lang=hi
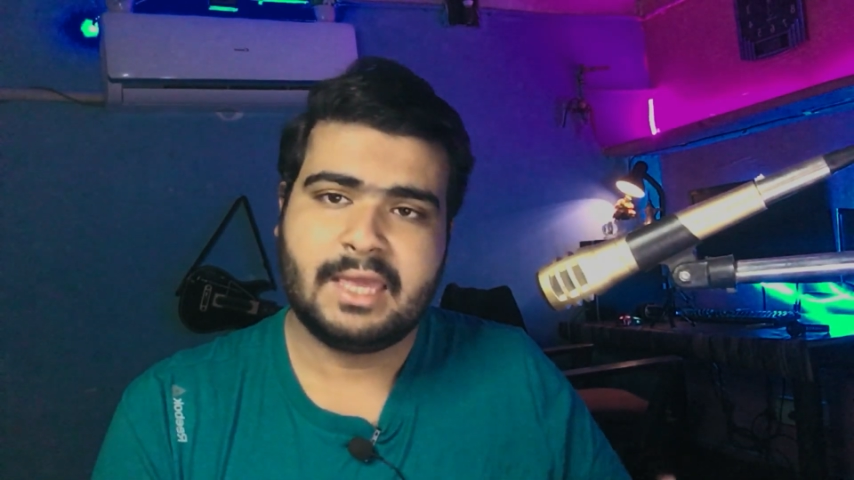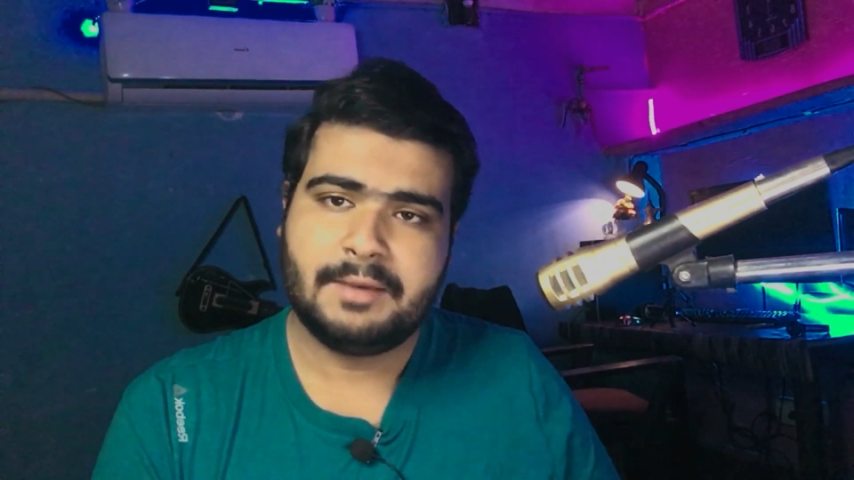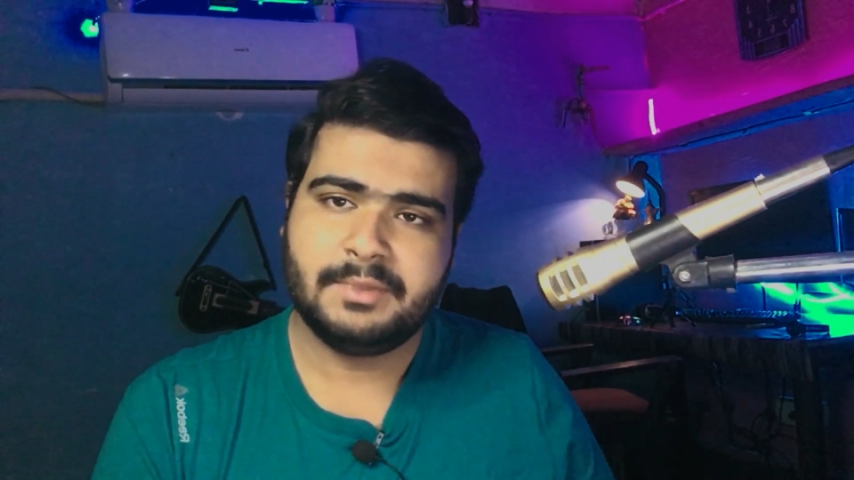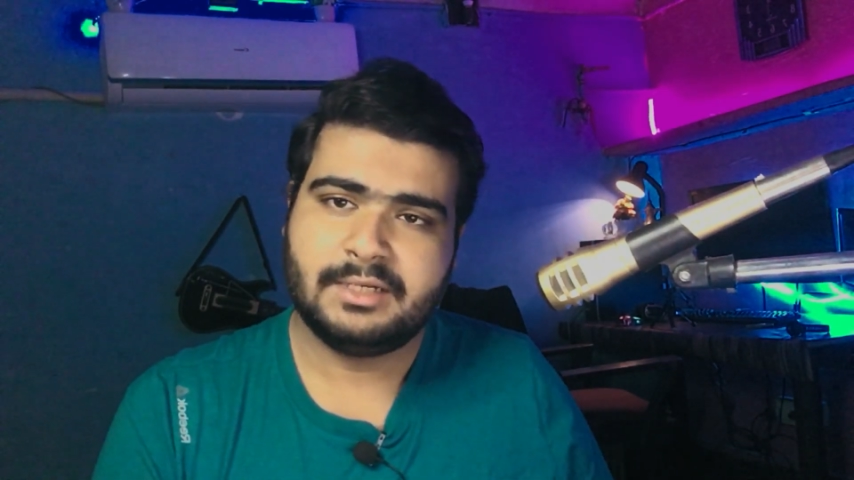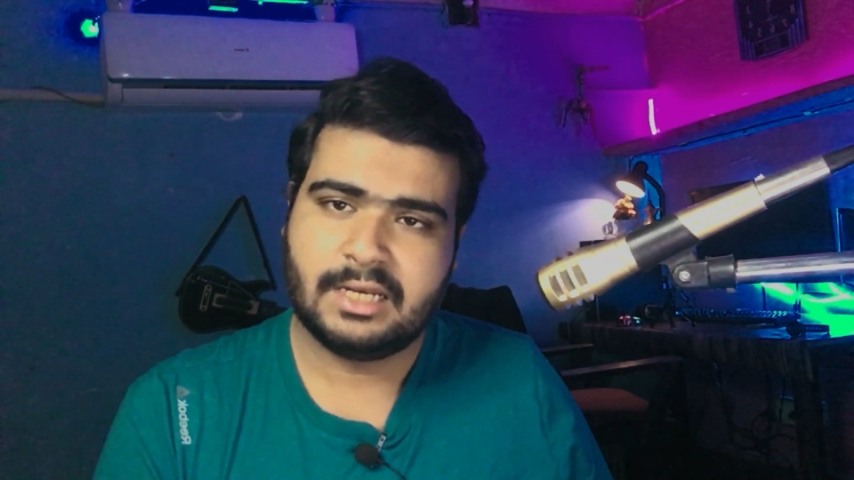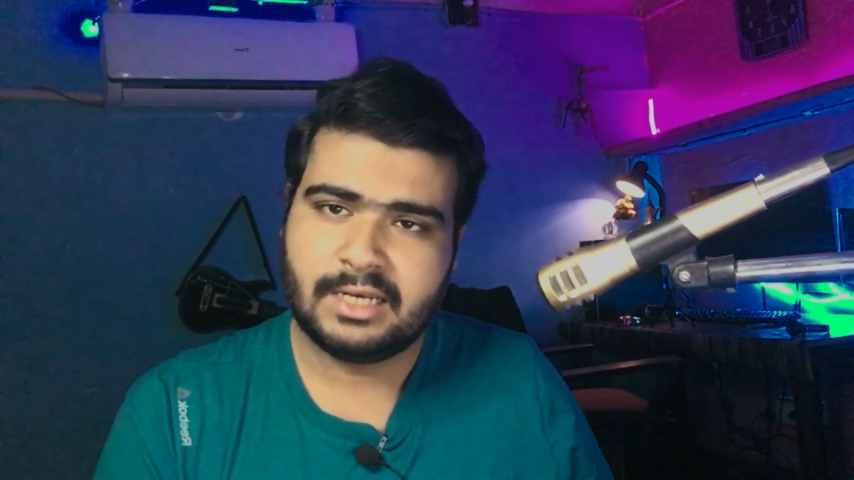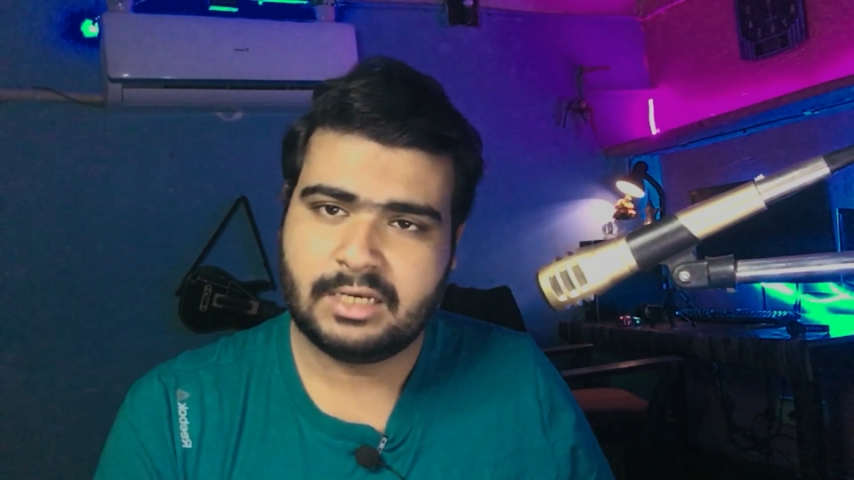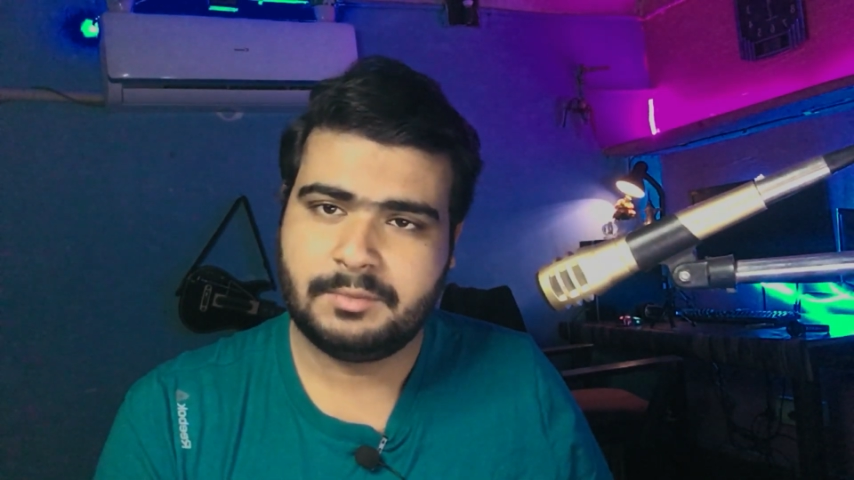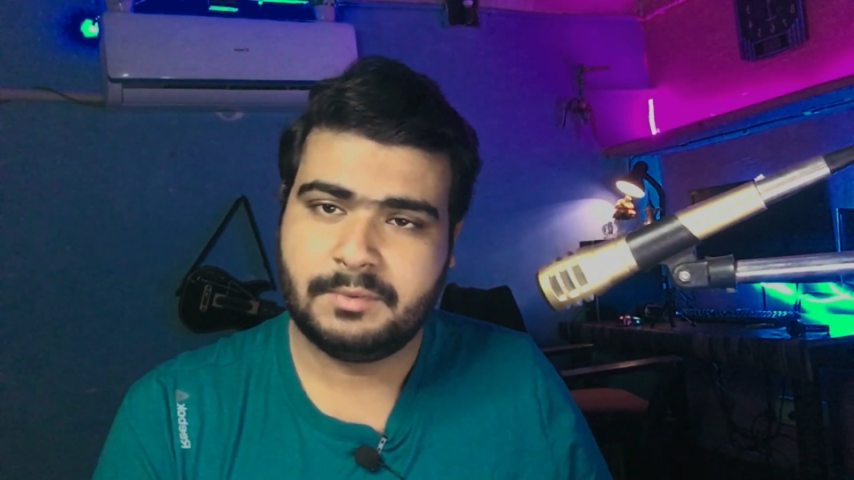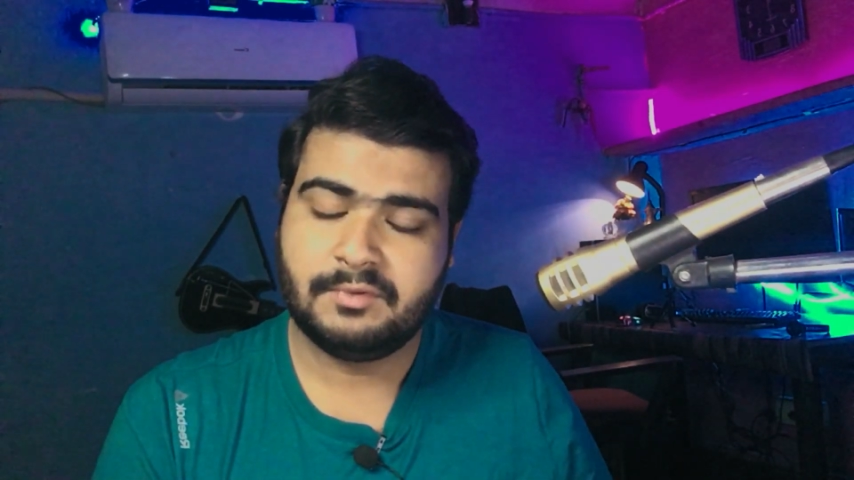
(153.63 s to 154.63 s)
एक आपने टेन
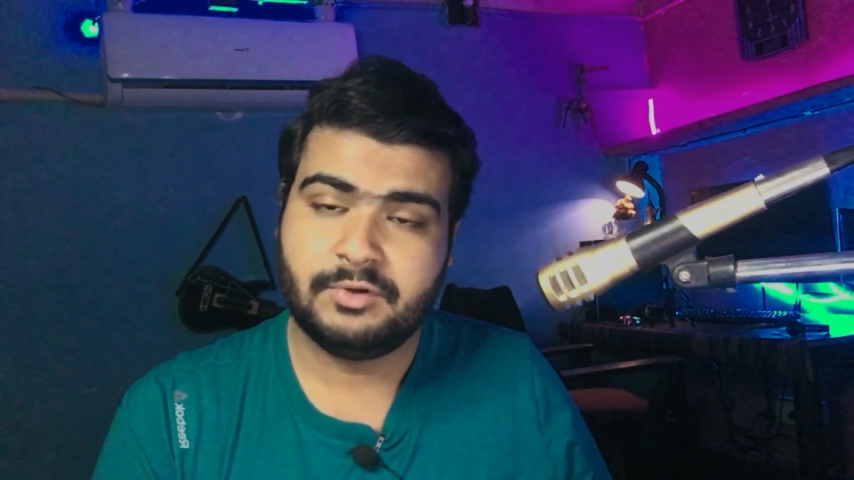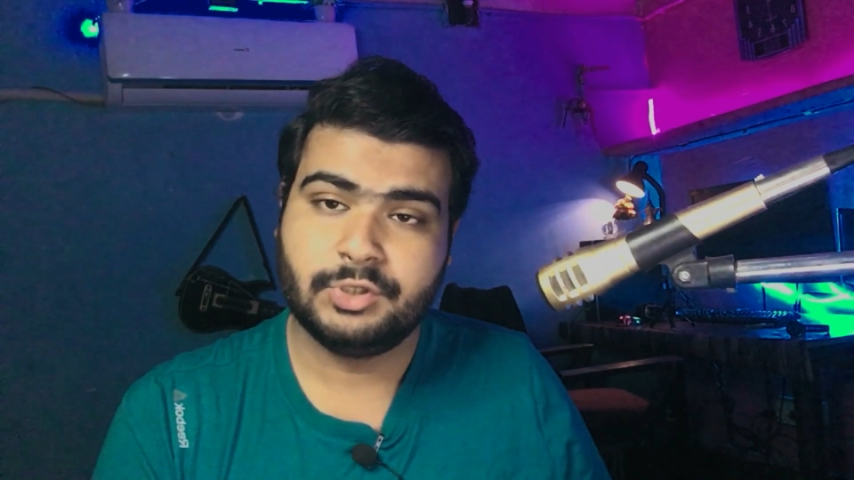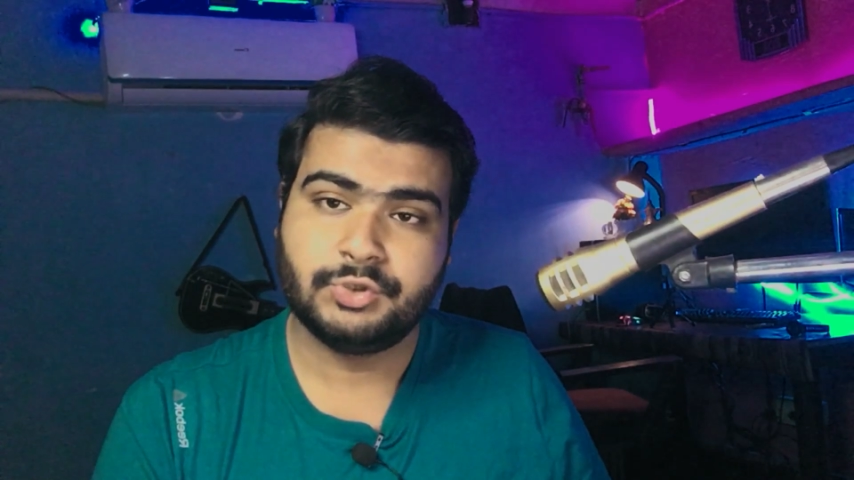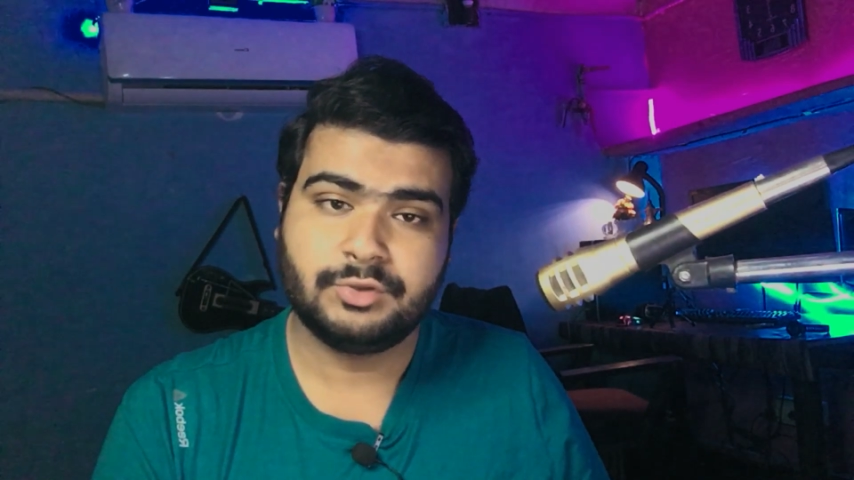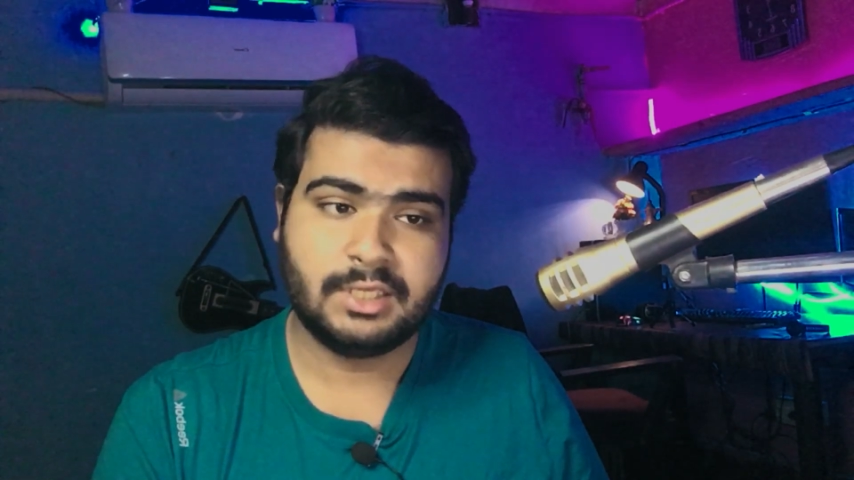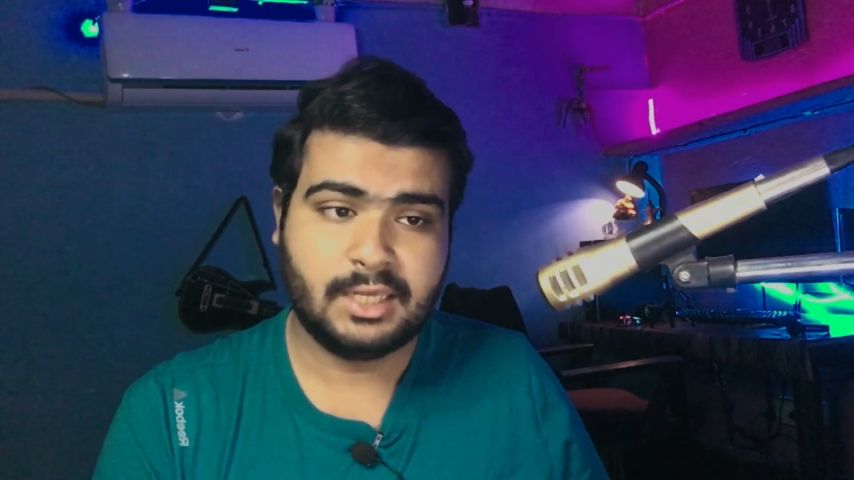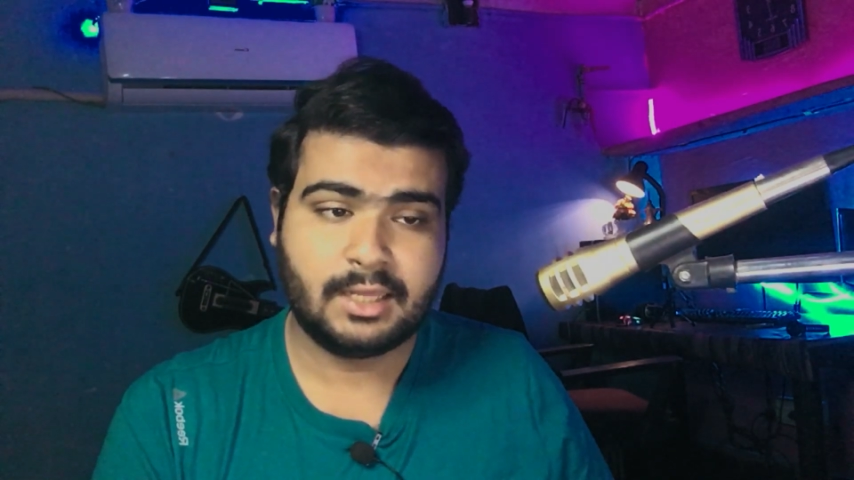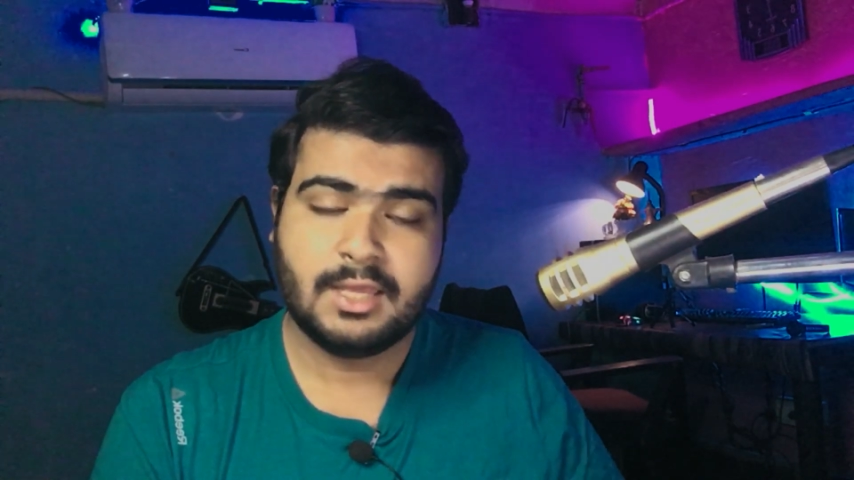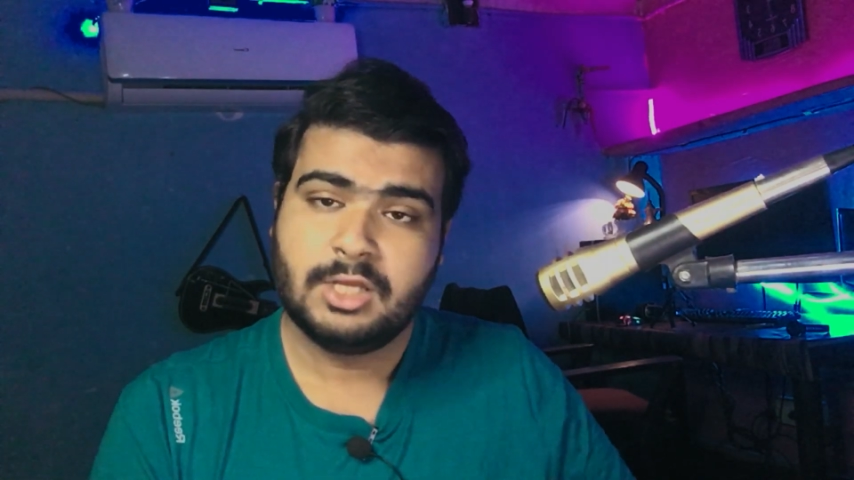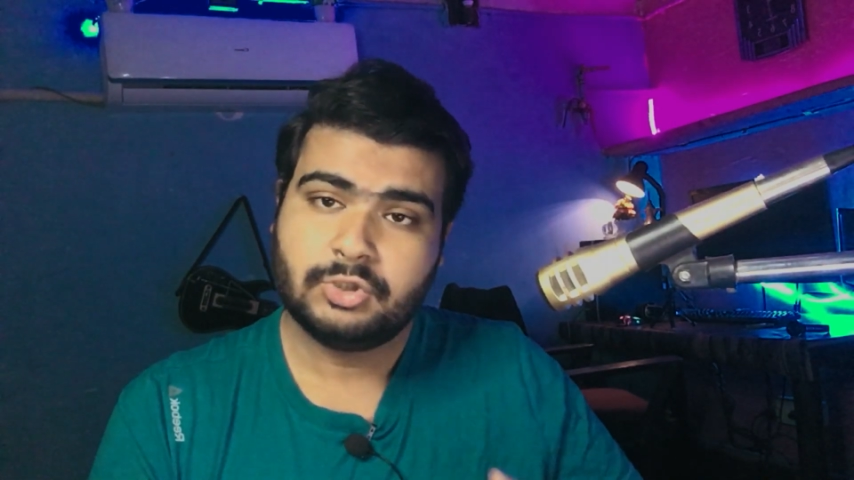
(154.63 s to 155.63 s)
एटी पी पे वीडियो शूट की है